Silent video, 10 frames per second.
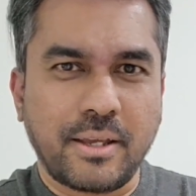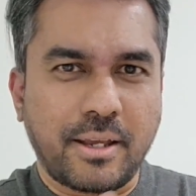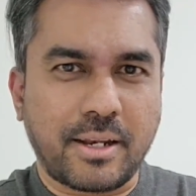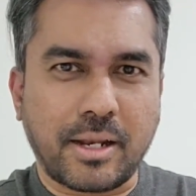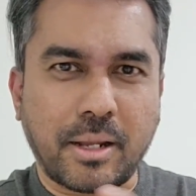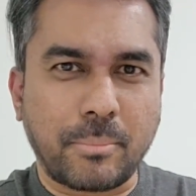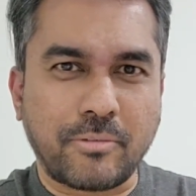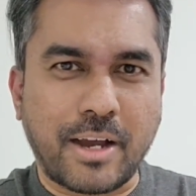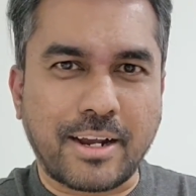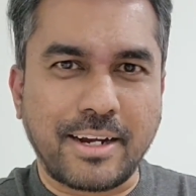ஏன்னா நாம்
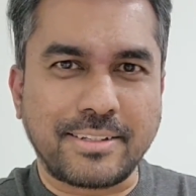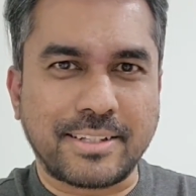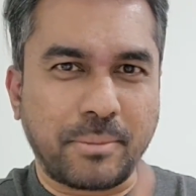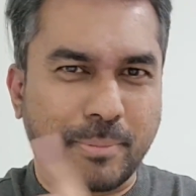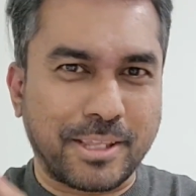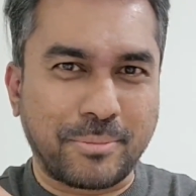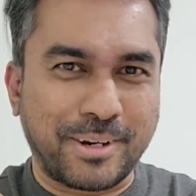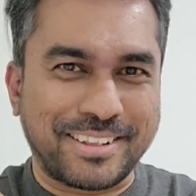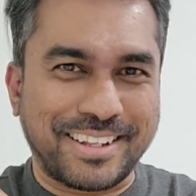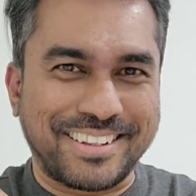வாக்களித்தது
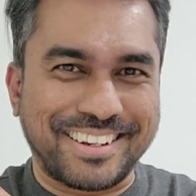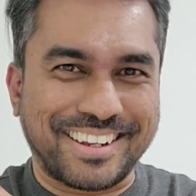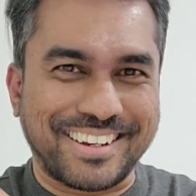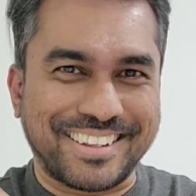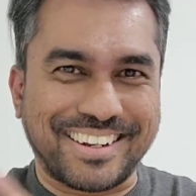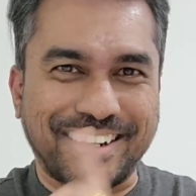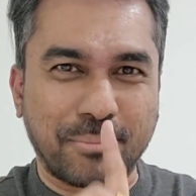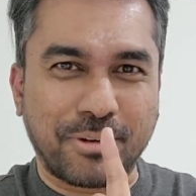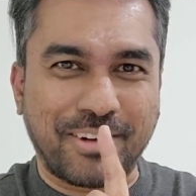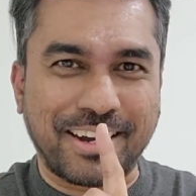பிரதமரை தேர்ந்தெடுக்கிறதுக்குல
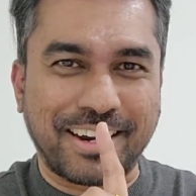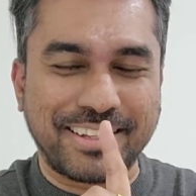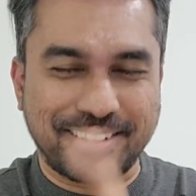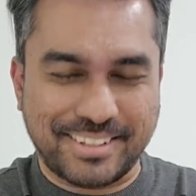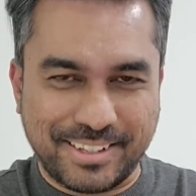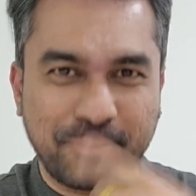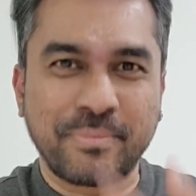நம்ம வாக்களித்தது